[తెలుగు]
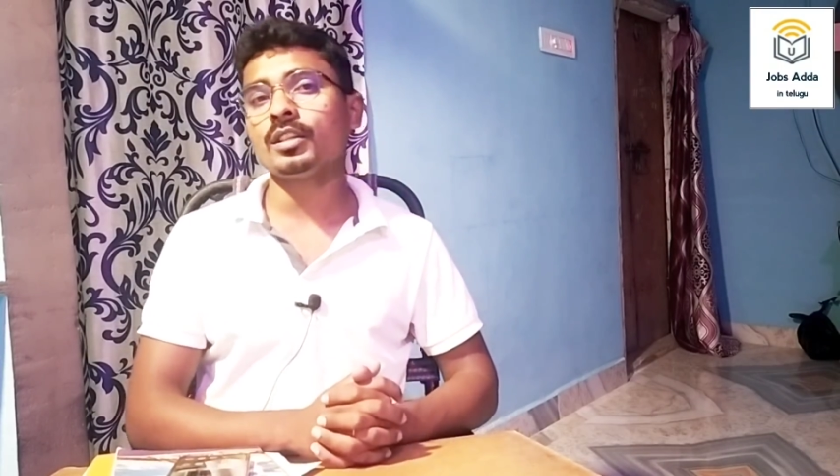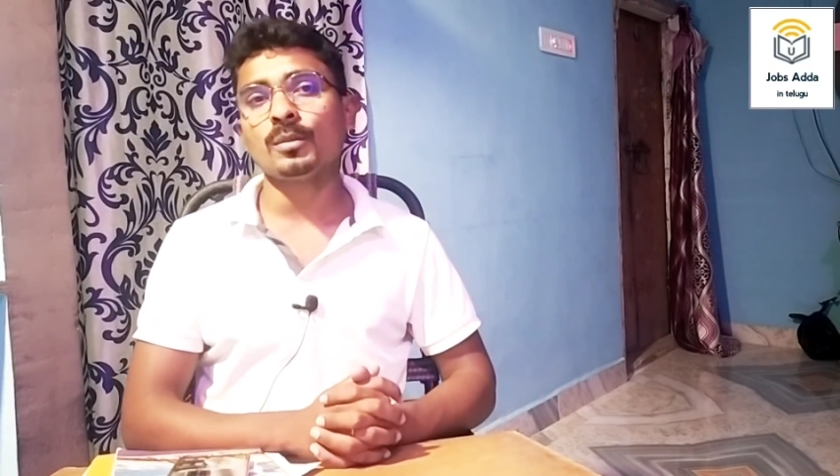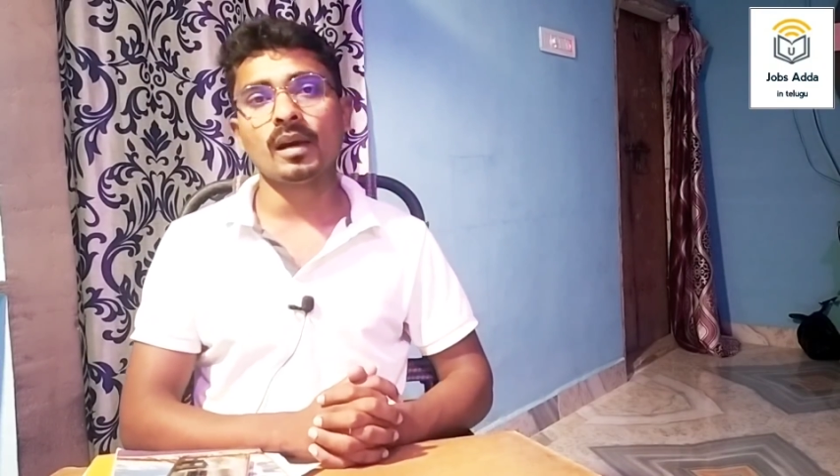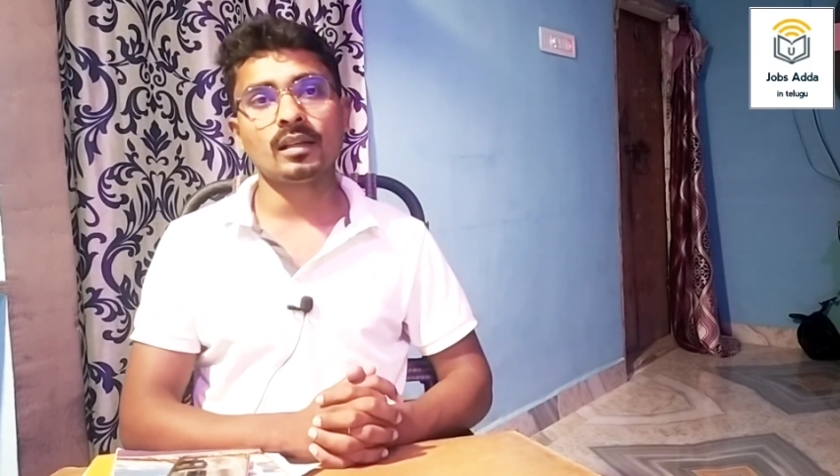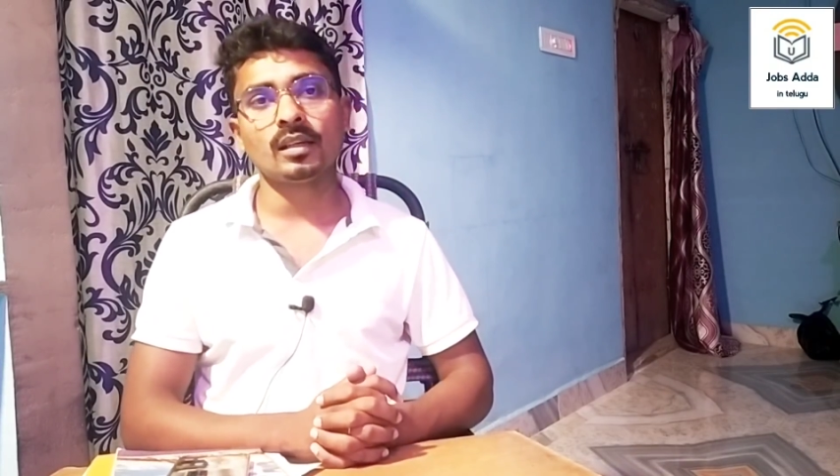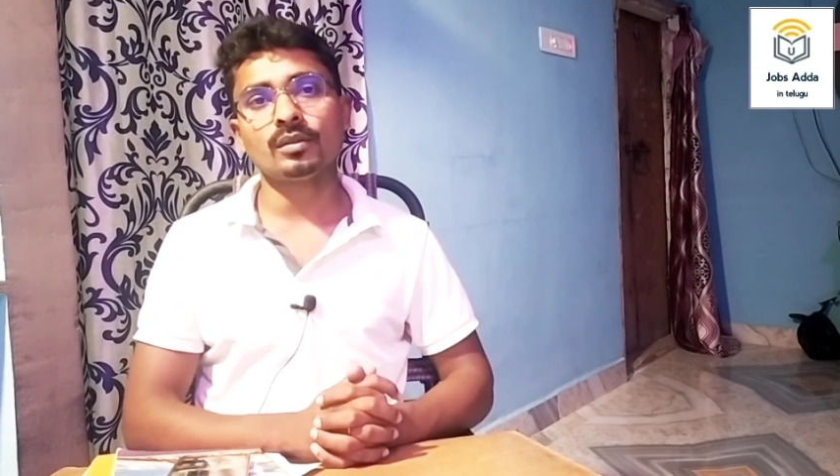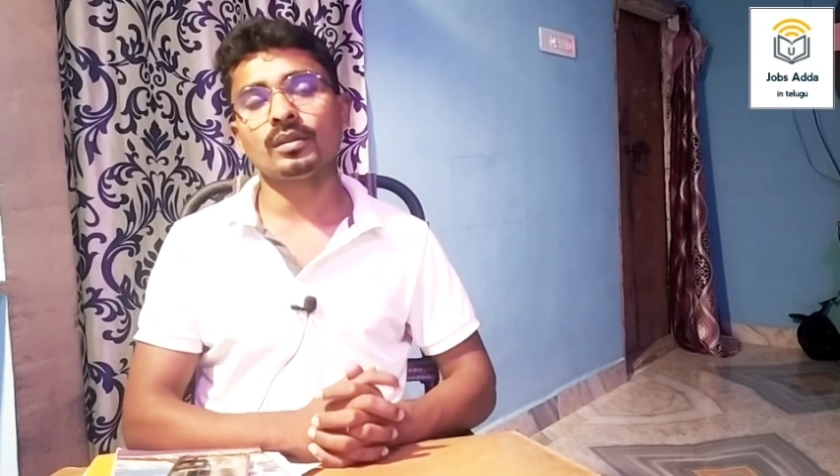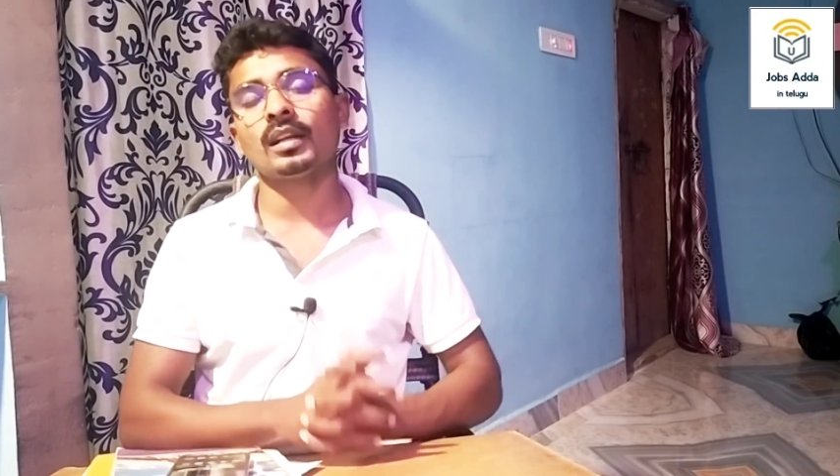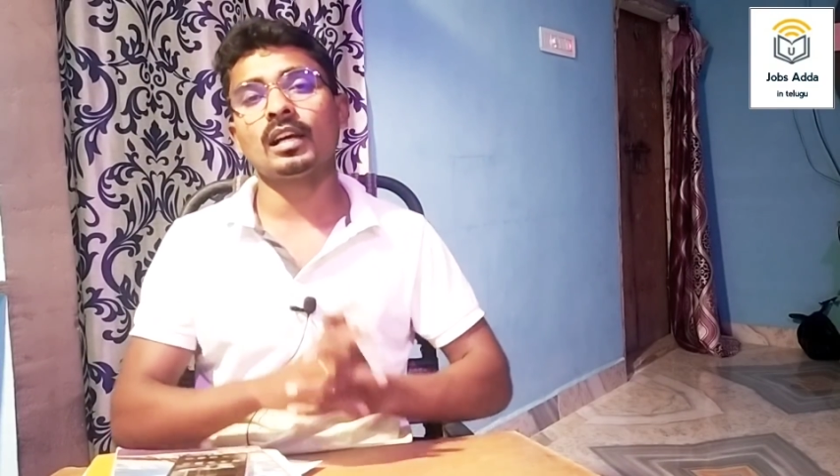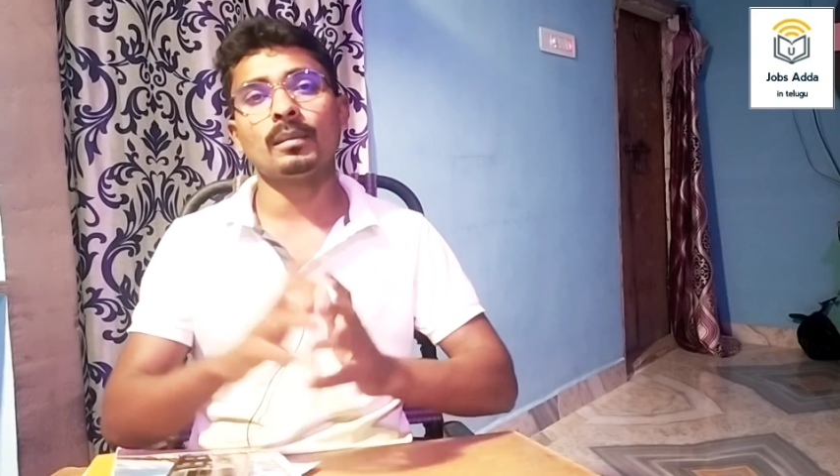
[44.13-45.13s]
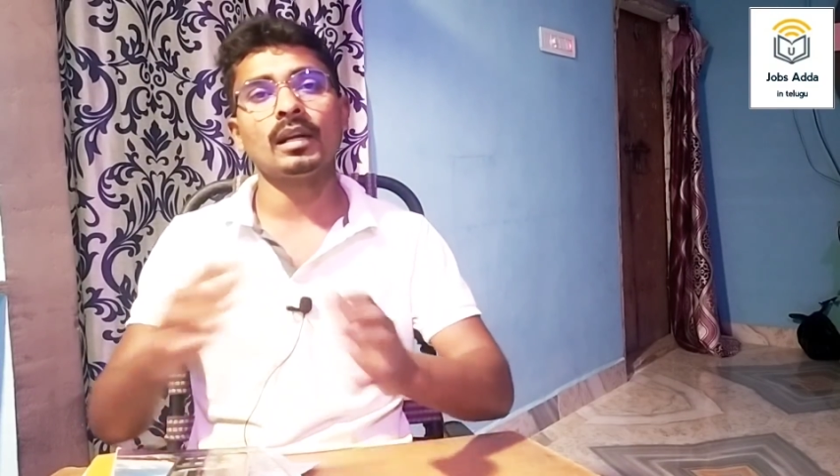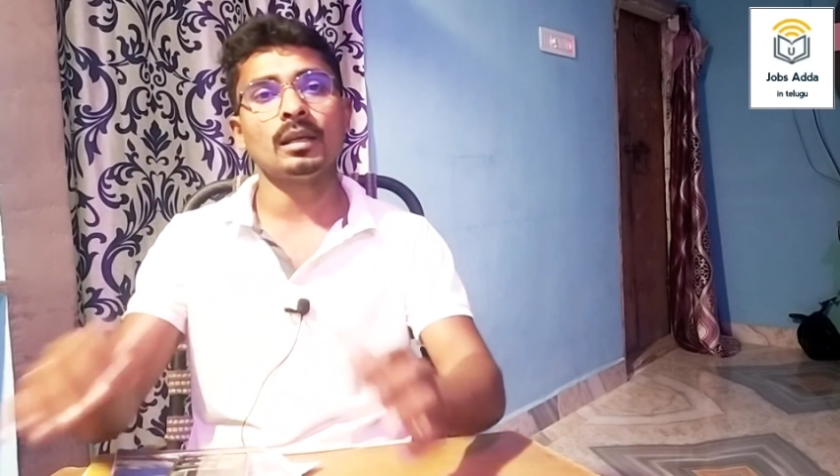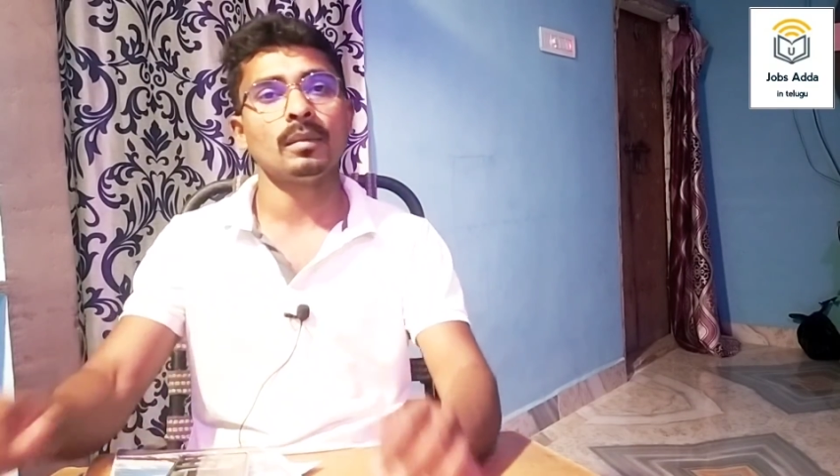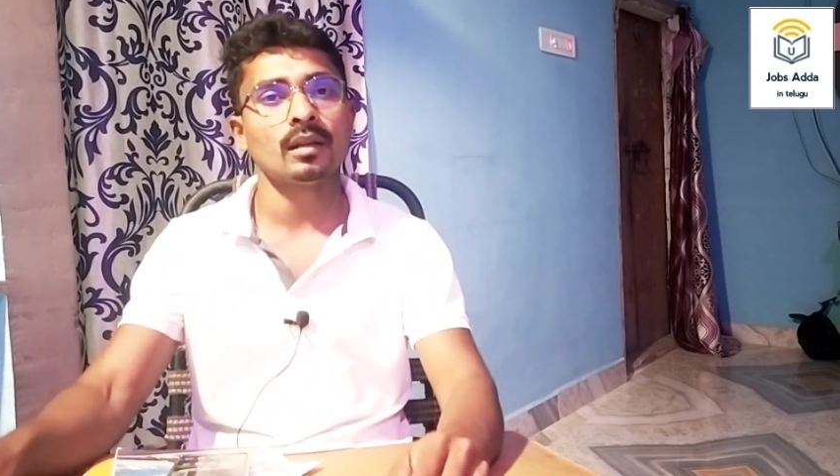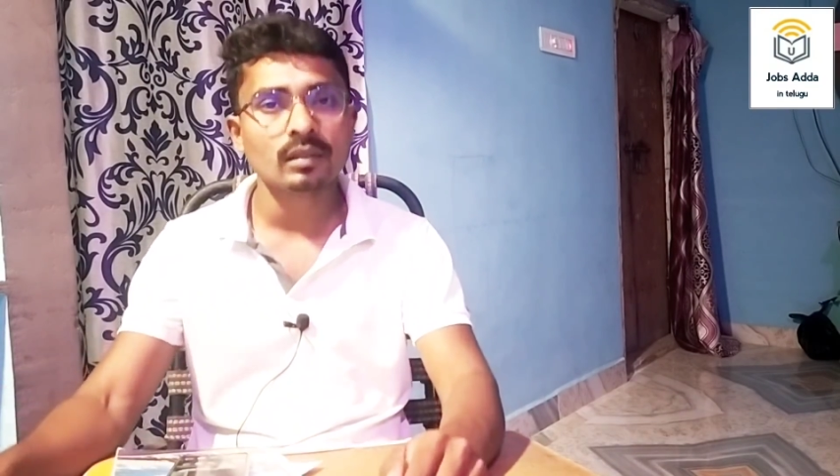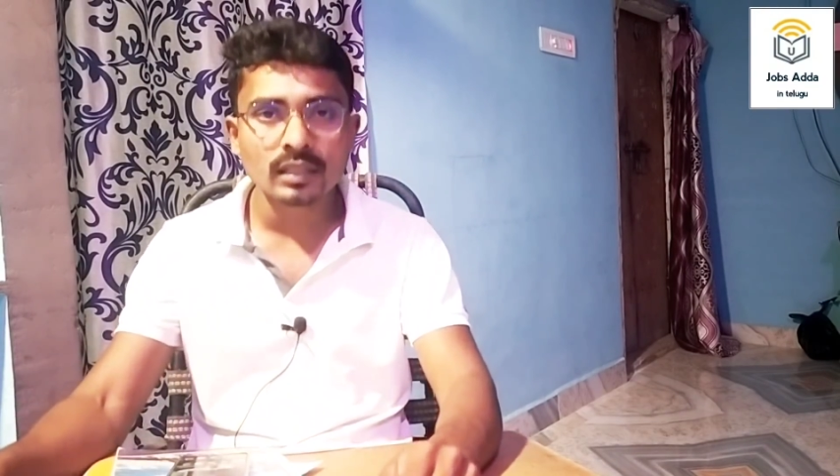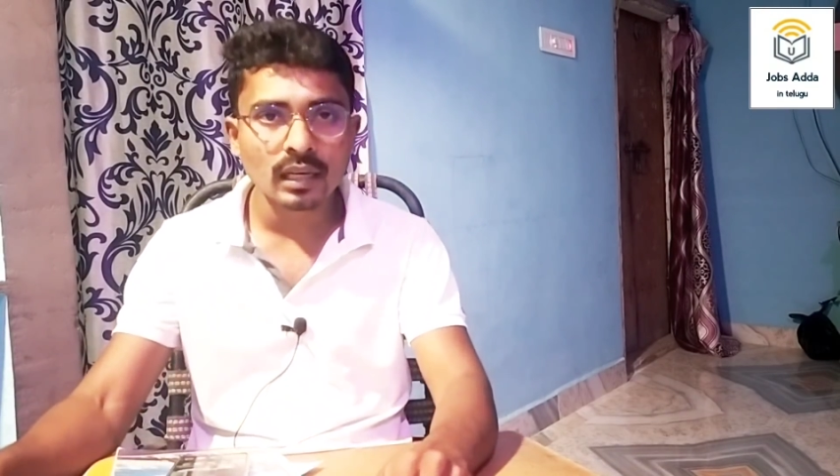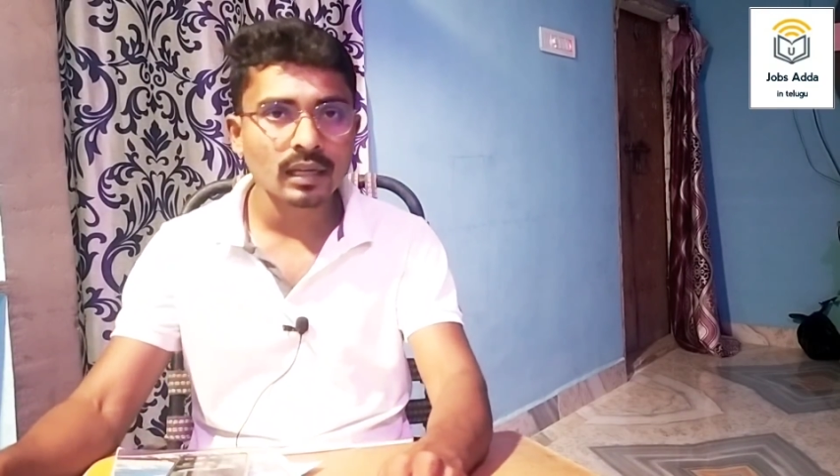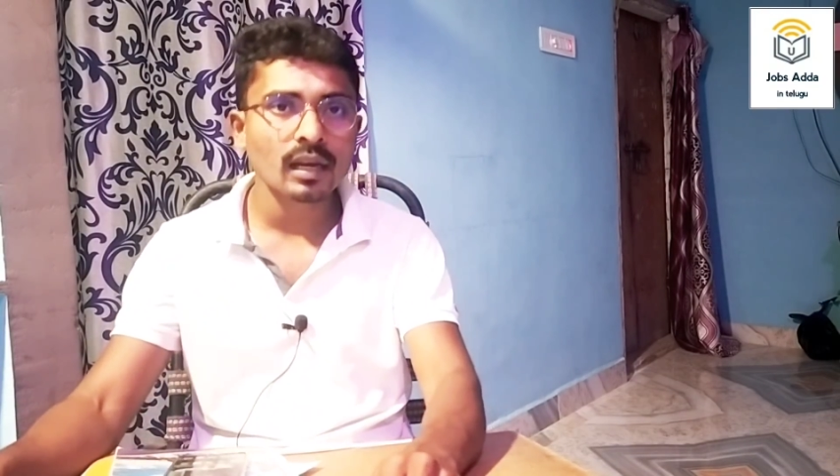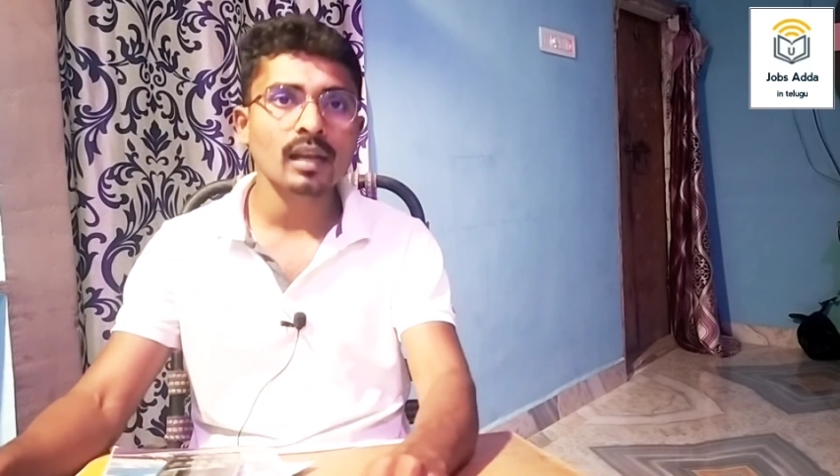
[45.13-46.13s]
గురించి మాట్లాడుతున్నాడు కాబట్టి కాబట్టి మనకు
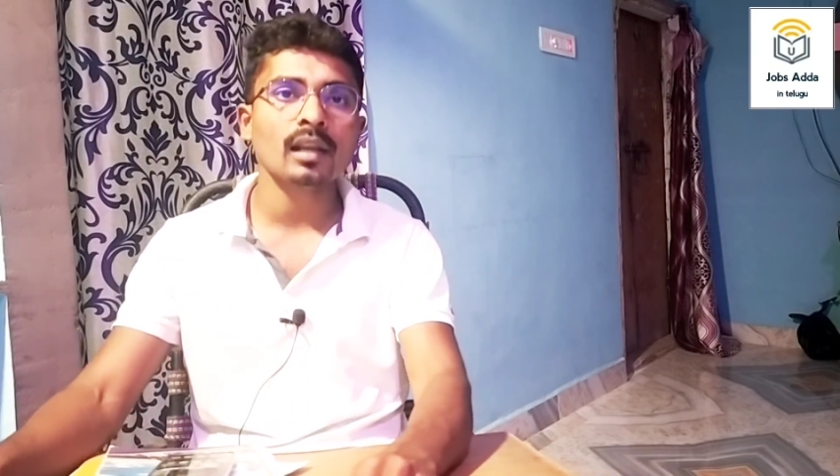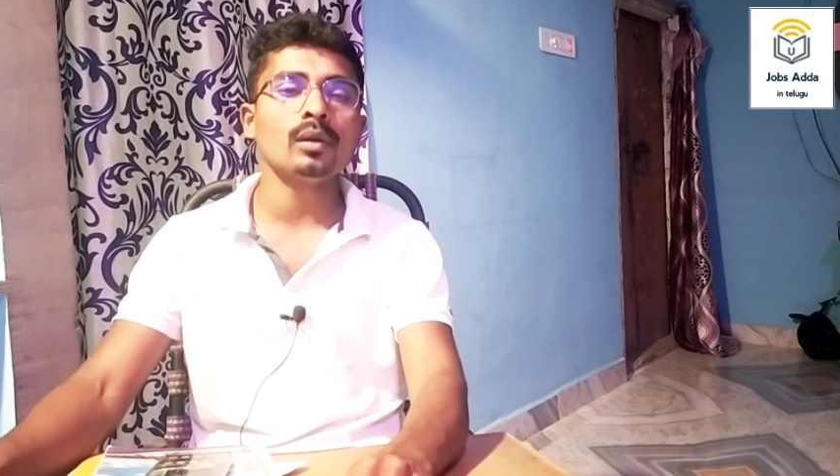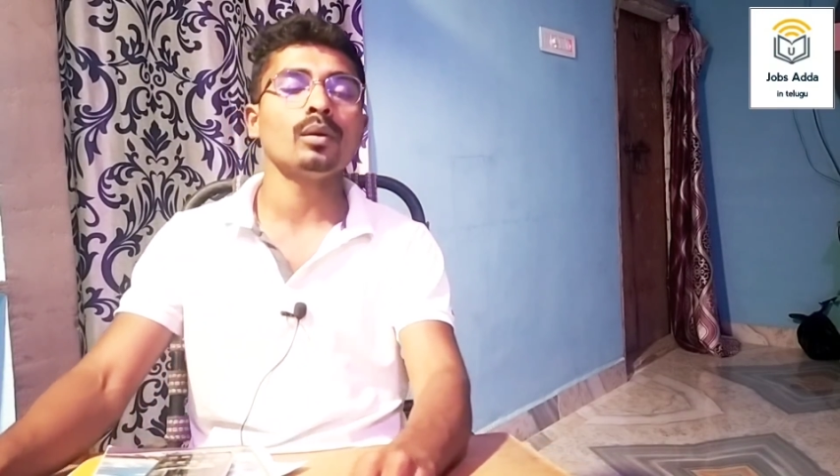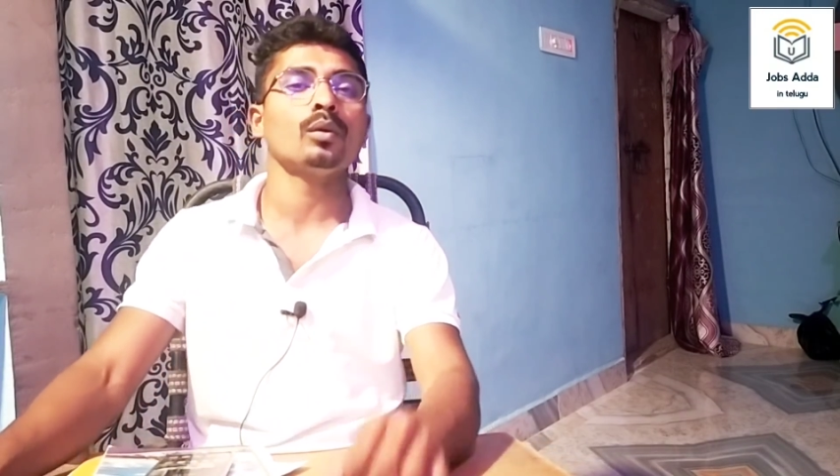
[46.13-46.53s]
తెలంగాణలో